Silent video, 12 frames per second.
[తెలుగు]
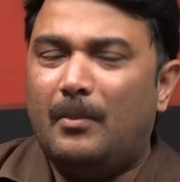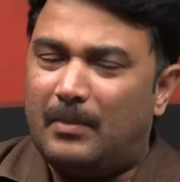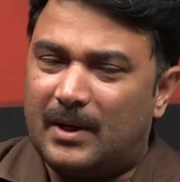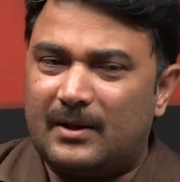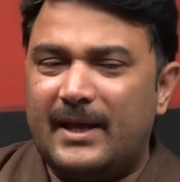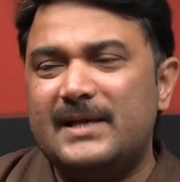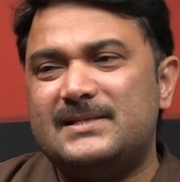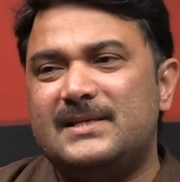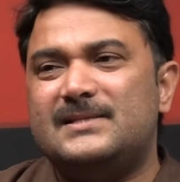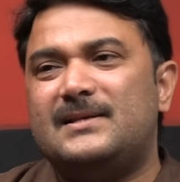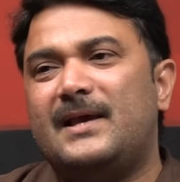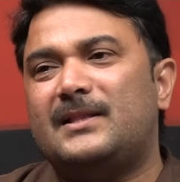బట్
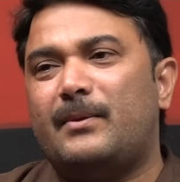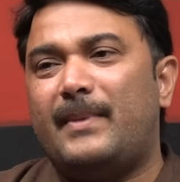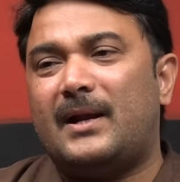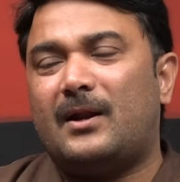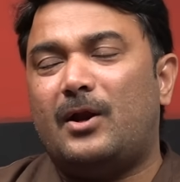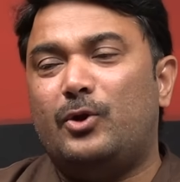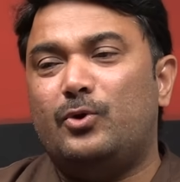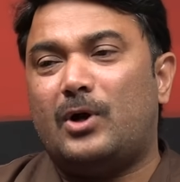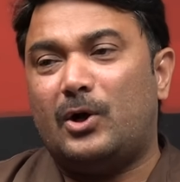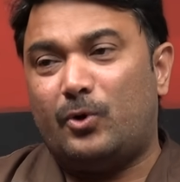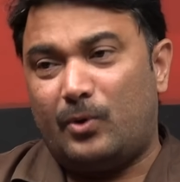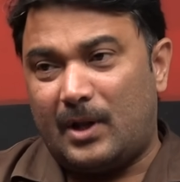ఏసీసీ అయితే బెటర్ అని ఎందుకు
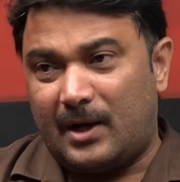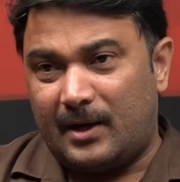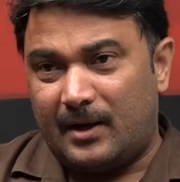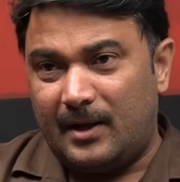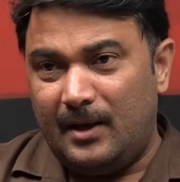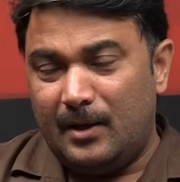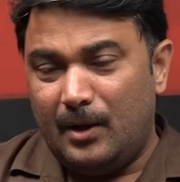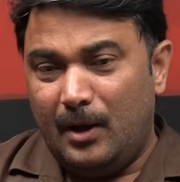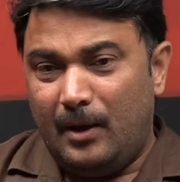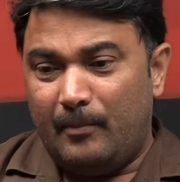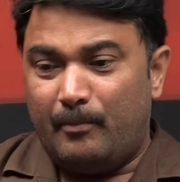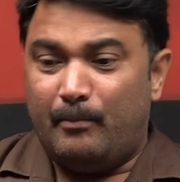అంటున్నారంటే
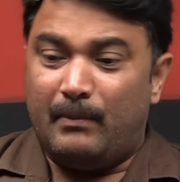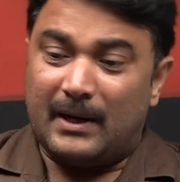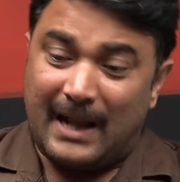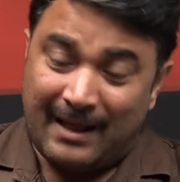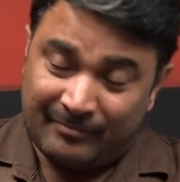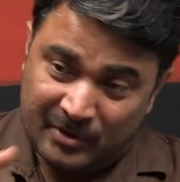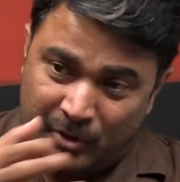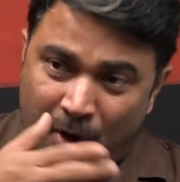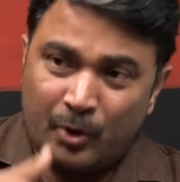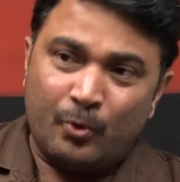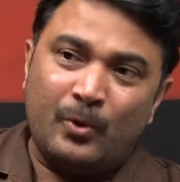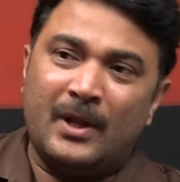బట్ అందరూ
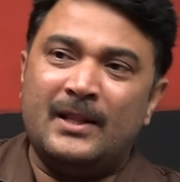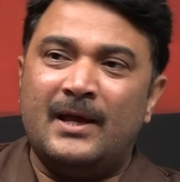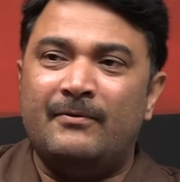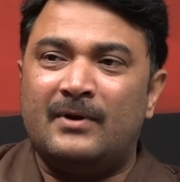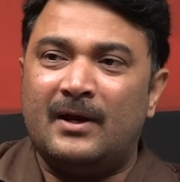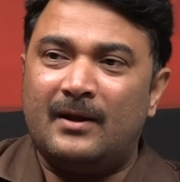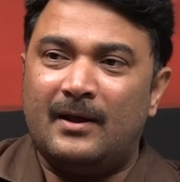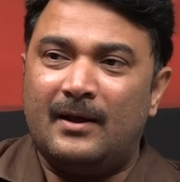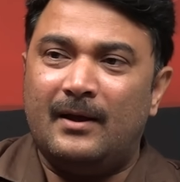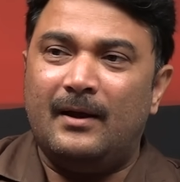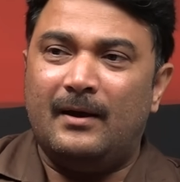అనుకునేది ఏమిటంటే